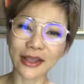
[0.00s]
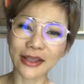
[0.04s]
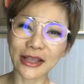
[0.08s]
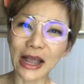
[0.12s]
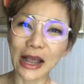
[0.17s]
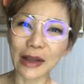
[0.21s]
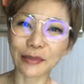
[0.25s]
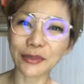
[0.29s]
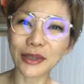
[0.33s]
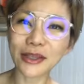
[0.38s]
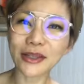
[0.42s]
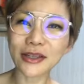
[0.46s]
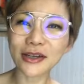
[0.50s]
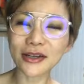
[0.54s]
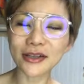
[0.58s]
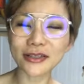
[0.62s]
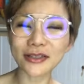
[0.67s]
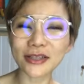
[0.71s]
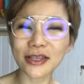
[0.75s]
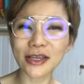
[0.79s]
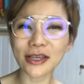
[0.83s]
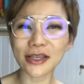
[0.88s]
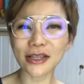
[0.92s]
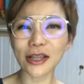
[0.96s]
ถามนิดนึง
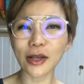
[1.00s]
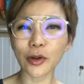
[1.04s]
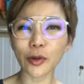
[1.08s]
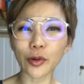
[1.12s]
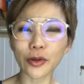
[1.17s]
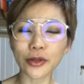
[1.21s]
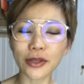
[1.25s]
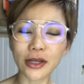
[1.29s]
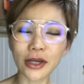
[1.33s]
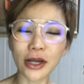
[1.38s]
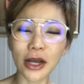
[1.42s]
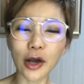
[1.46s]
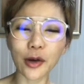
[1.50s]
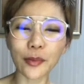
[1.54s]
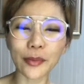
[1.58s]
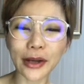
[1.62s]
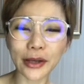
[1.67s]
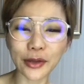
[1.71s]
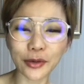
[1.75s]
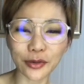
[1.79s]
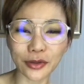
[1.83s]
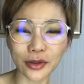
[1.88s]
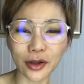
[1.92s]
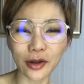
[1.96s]
สิในคนที่เข้า
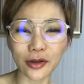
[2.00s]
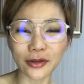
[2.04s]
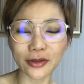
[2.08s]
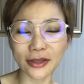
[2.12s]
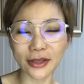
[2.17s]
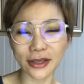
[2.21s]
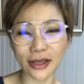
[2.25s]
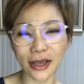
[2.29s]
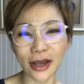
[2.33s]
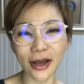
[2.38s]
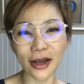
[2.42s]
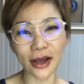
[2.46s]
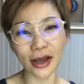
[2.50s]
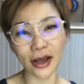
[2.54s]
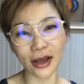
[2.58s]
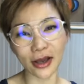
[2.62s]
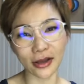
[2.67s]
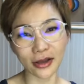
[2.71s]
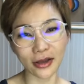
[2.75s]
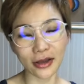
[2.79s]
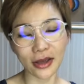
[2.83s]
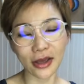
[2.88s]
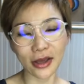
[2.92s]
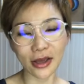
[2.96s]
มาอยู่ตอนนี้ค่ะ
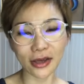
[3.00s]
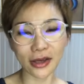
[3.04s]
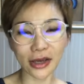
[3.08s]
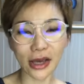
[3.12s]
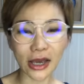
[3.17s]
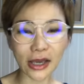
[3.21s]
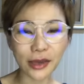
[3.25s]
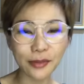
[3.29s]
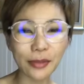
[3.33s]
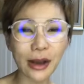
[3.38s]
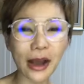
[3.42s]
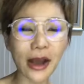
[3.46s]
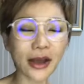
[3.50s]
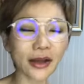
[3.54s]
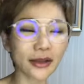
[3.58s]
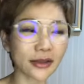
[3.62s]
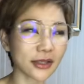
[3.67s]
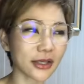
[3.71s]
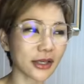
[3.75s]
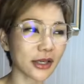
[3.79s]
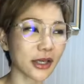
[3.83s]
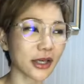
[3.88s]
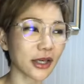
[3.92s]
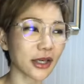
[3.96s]
ใครบ้าง
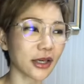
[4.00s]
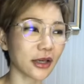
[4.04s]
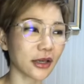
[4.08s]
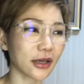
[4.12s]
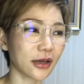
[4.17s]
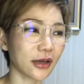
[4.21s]
ที่